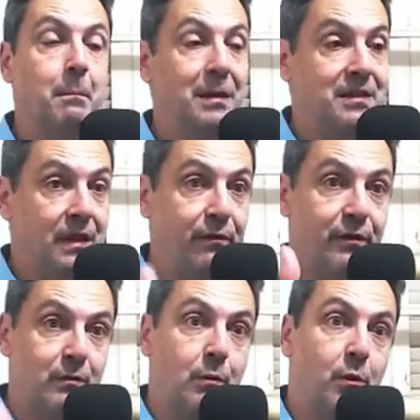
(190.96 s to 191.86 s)
mas ele
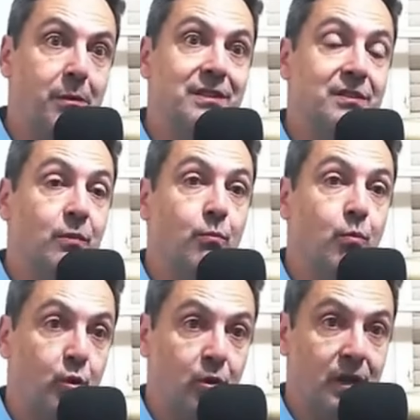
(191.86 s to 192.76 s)
fez uma mobilização
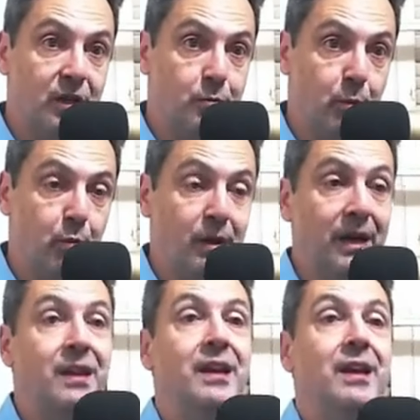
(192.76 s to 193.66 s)
muito grande
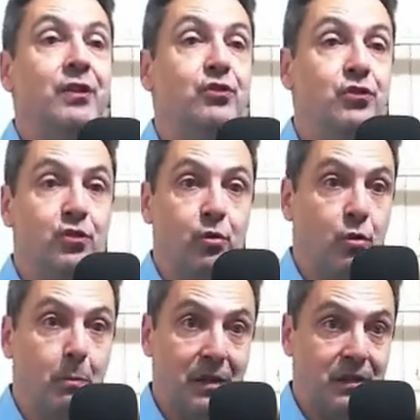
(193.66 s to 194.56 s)
popular,
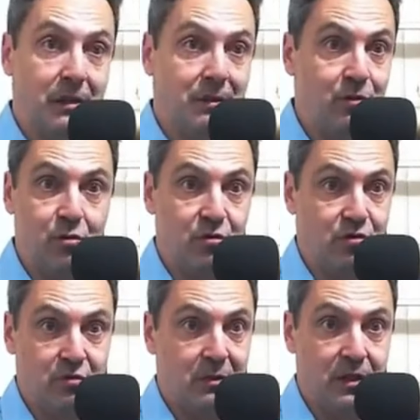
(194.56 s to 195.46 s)
destituiu praticamente todos
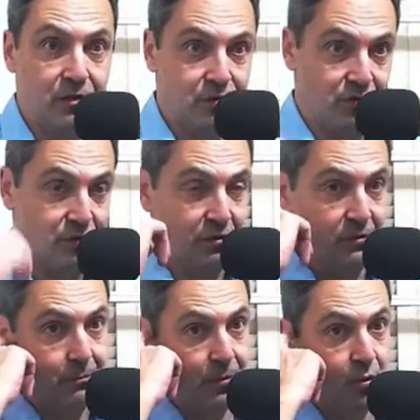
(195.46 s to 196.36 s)
os ministros
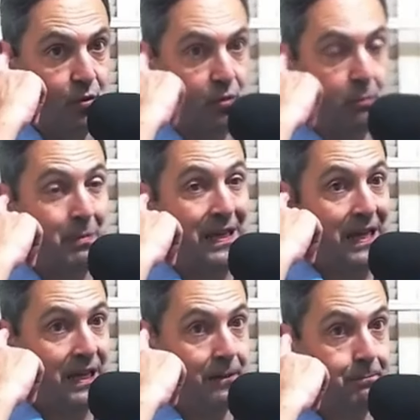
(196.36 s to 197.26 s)
do, do
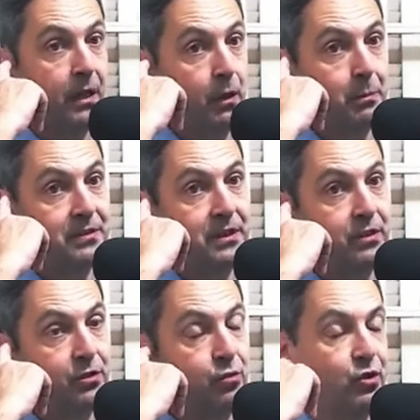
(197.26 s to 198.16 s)
Pinheira, que era o
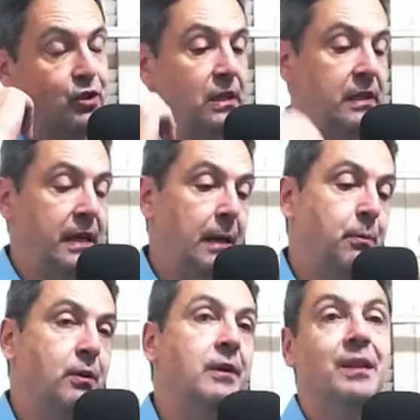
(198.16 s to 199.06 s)
presidente do Chile na
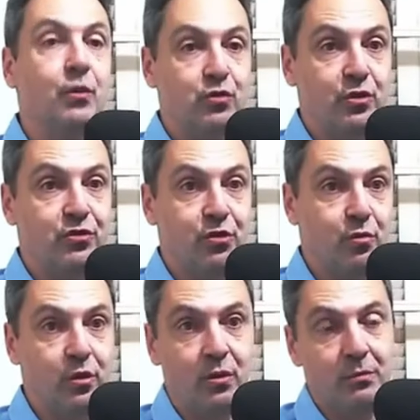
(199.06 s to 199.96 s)
época. Não só
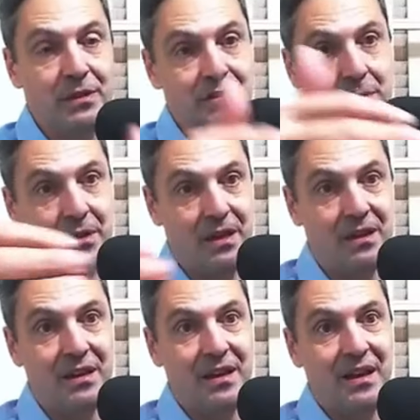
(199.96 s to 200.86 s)
destituiu, mas
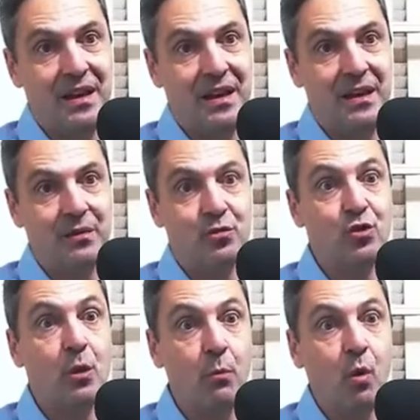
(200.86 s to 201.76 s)
também é,
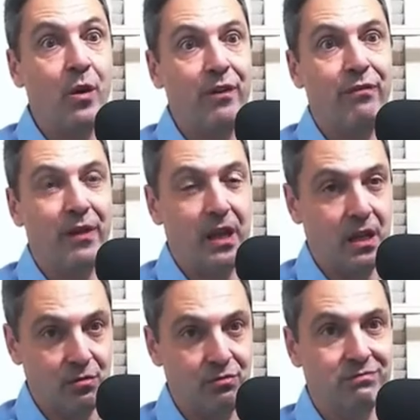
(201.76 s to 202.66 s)
chamou um
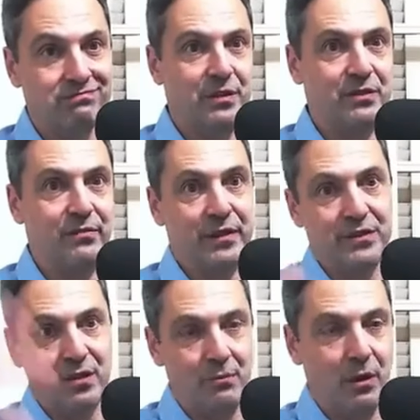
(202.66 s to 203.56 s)
referendo para se
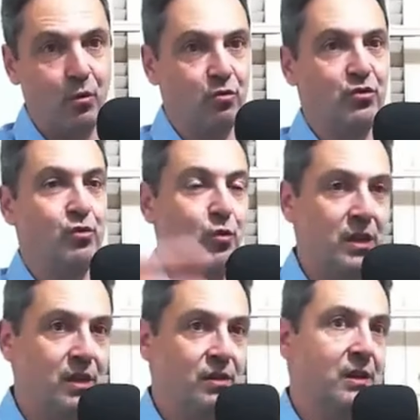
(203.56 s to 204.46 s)
fazer uma
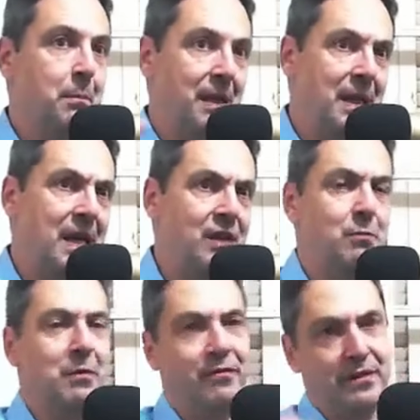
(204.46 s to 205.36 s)
constituinte independente,
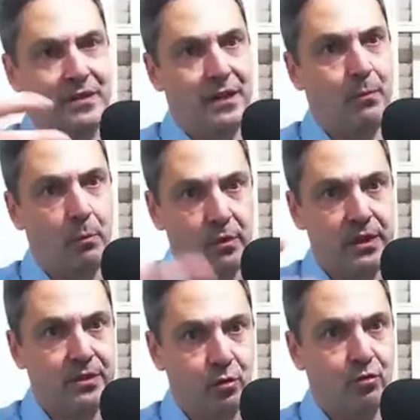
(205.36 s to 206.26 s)
para fazer uma
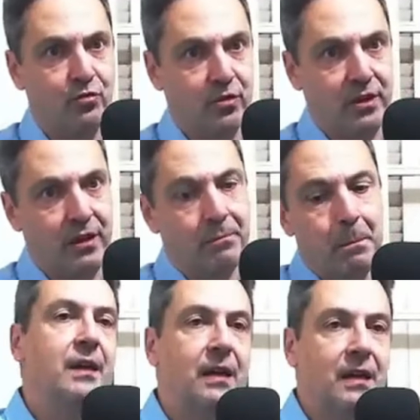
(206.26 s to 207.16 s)
mudança constitucional.
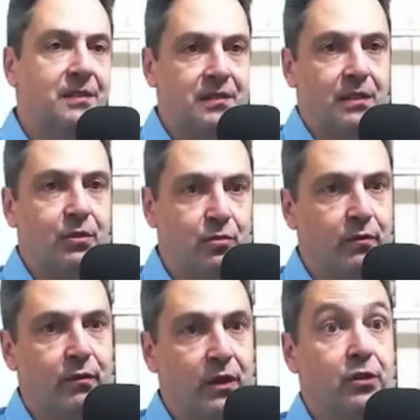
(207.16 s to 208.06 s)
E graças a Deus
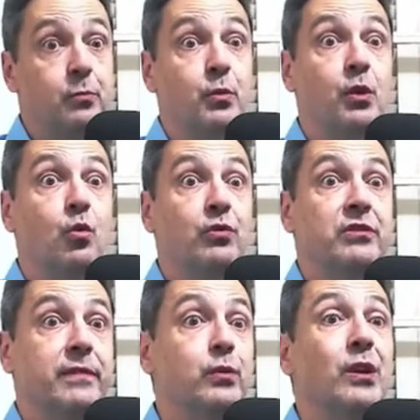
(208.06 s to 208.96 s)
não foi adiante, porque o
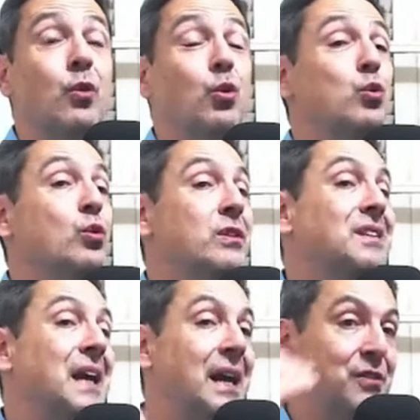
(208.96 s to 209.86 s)
conservador acordou
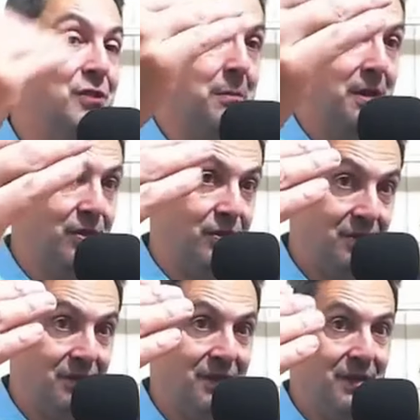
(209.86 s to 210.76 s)

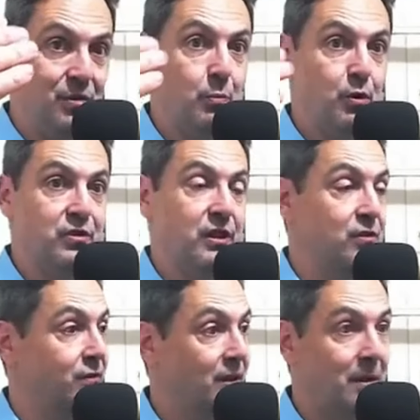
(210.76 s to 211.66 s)
tardiamente no
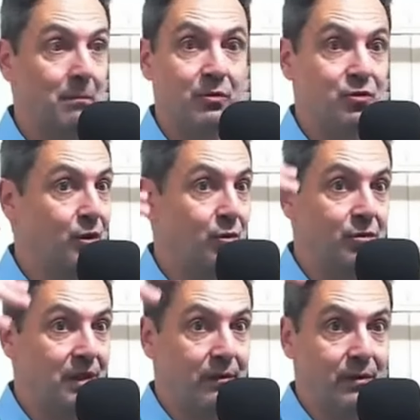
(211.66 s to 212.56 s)
processo. Só
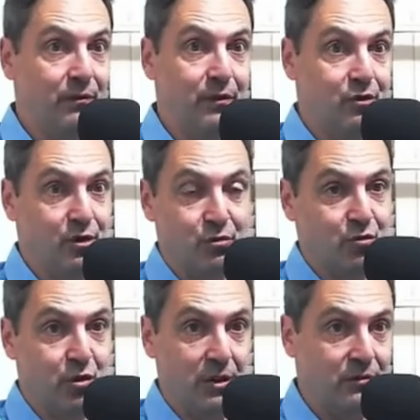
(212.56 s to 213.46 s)
quando estava no frigir
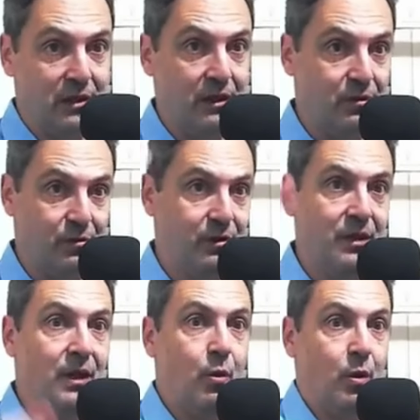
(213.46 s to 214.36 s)
dos ovos ali, no
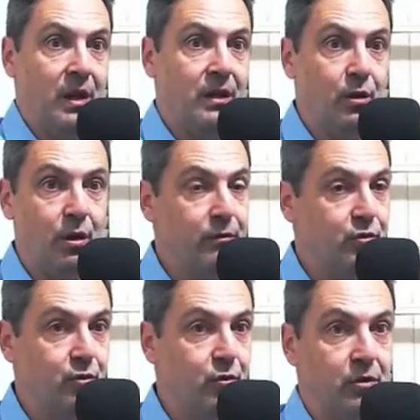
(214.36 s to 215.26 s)
49 do
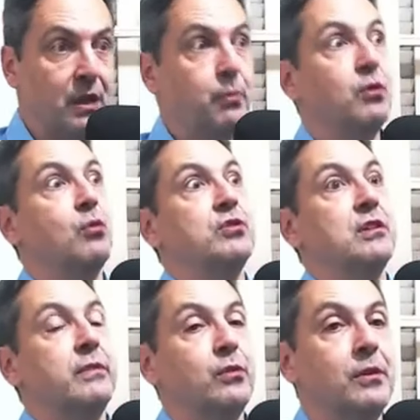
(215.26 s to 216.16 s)
segundo tempo. no
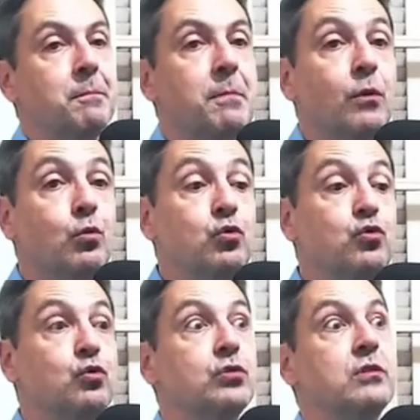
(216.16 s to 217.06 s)
susto, né? No
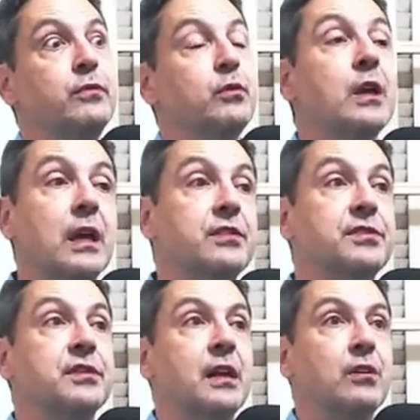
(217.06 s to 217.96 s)
susto. Ele falou, o que, que
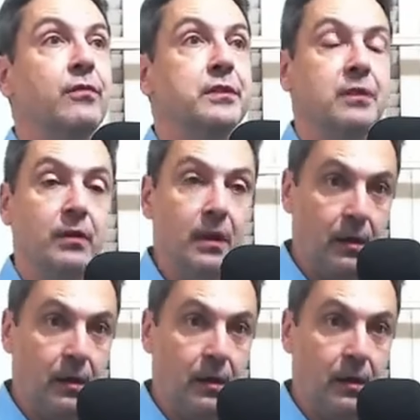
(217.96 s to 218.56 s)
esses caras estão tá fazendo?